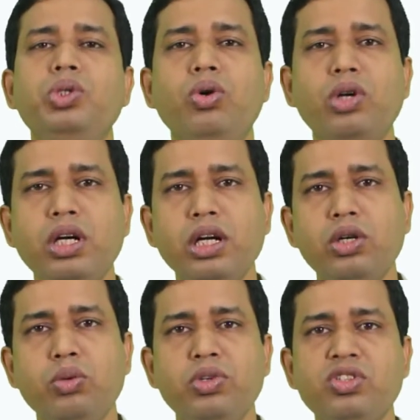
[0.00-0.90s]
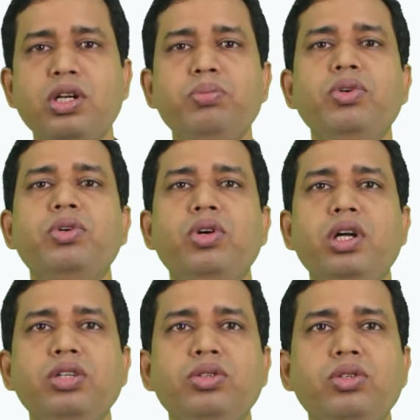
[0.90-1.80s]
সংখ্যাকে উপস্থাপন
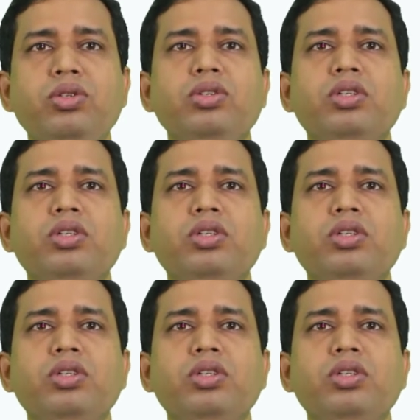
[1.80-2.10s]
করার জন্য